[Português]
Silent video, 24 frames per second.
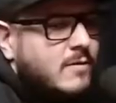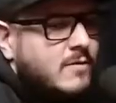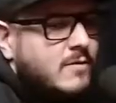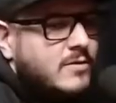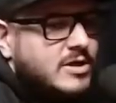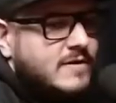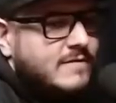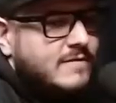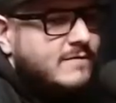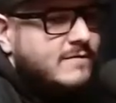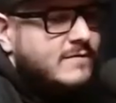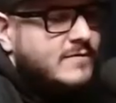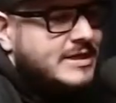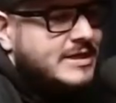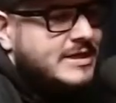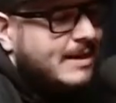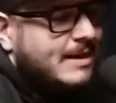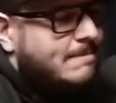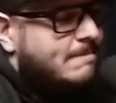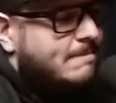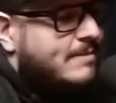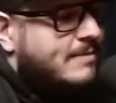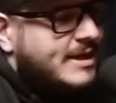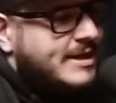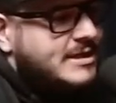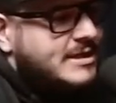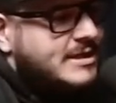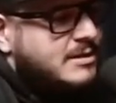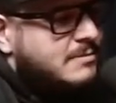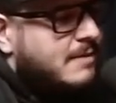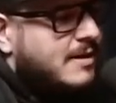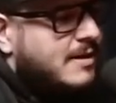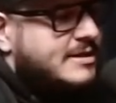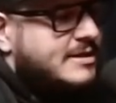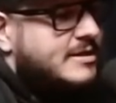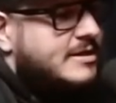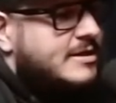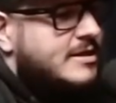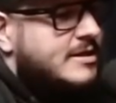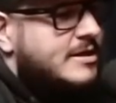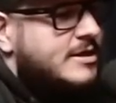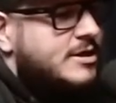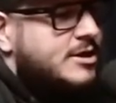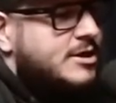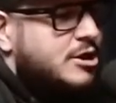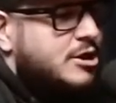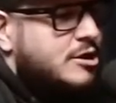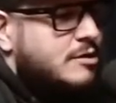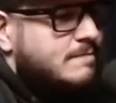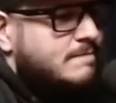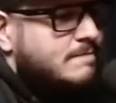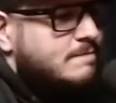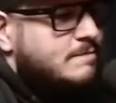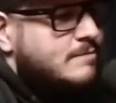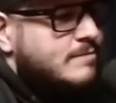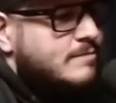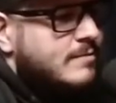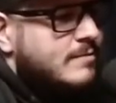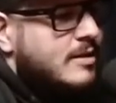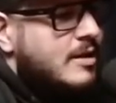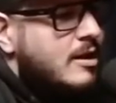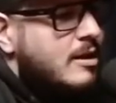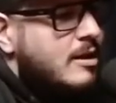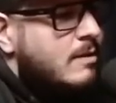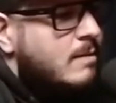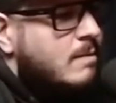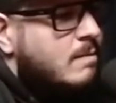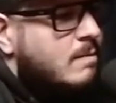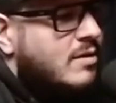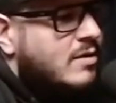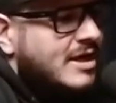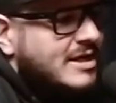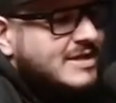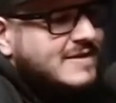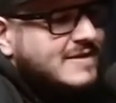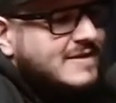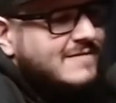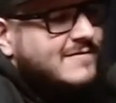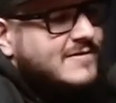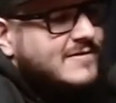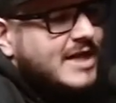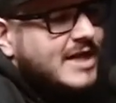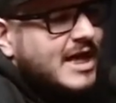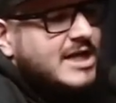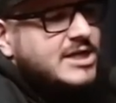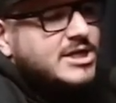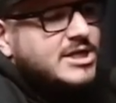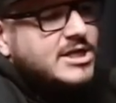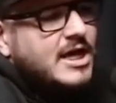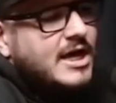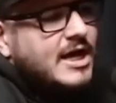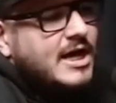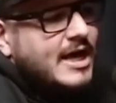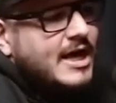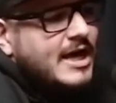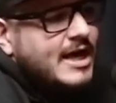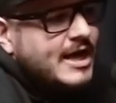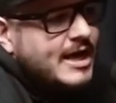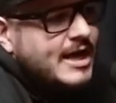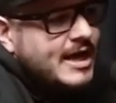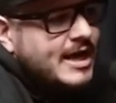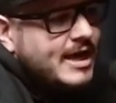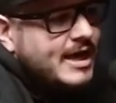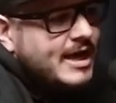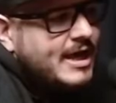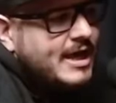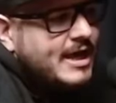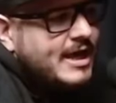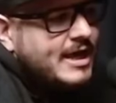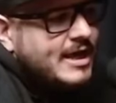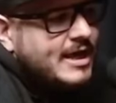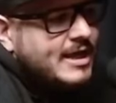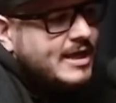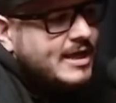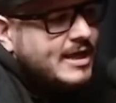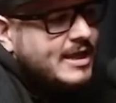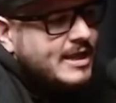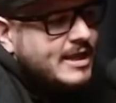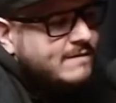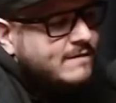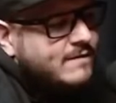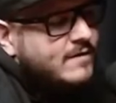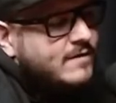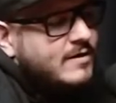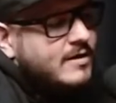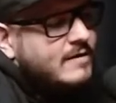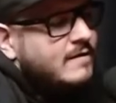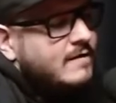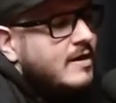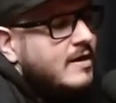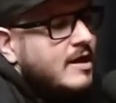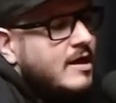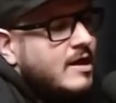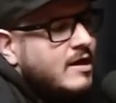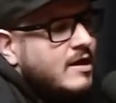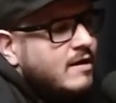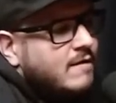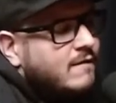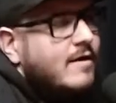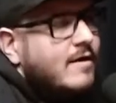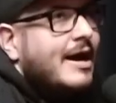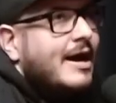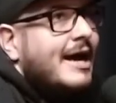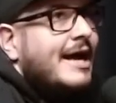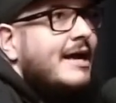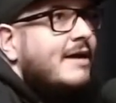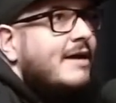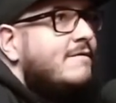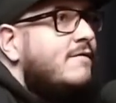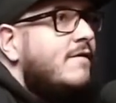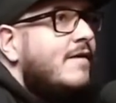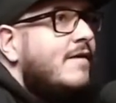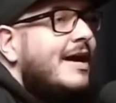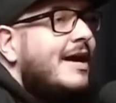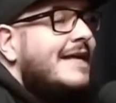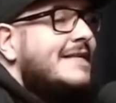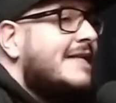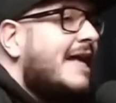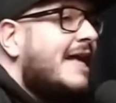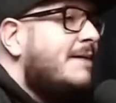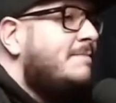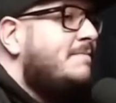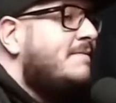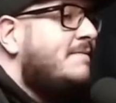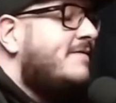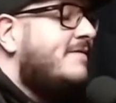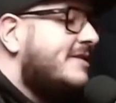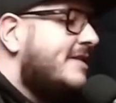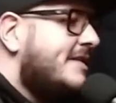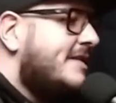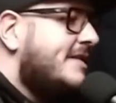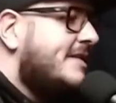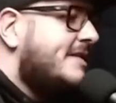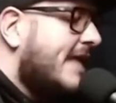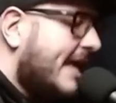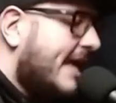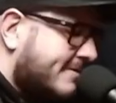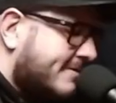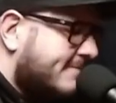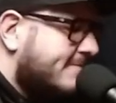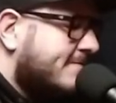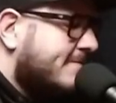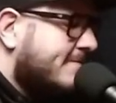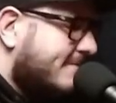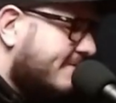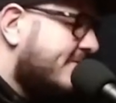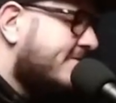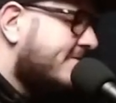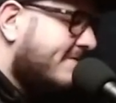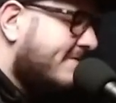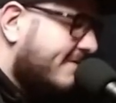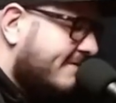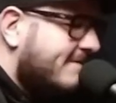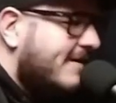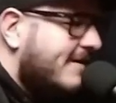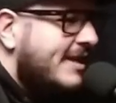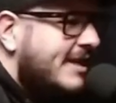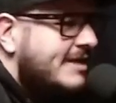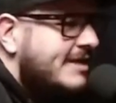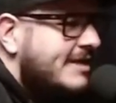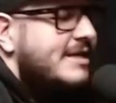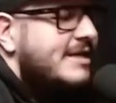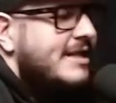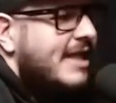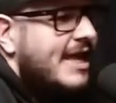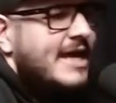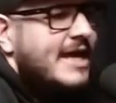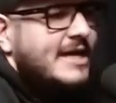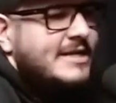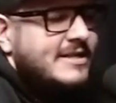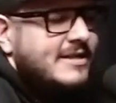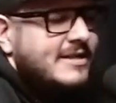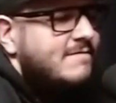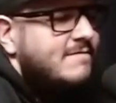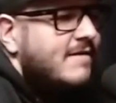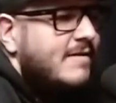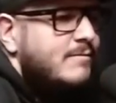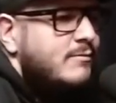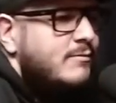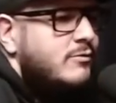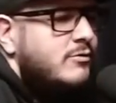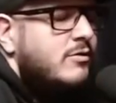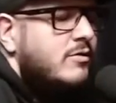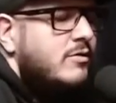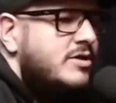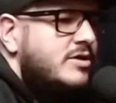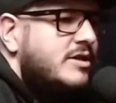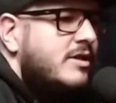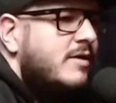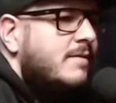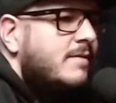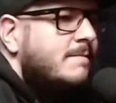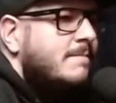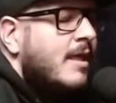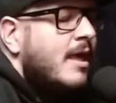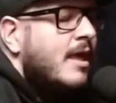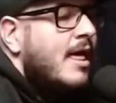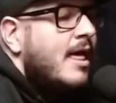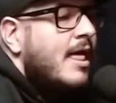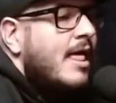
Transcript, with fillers: é uma coisa que você aprende bastante porque assim, você acha. É, eu, vou, eu, eu, vou, eu vou casar para fazer sexo. Vai nessa ideia que você não vai muito longe, não.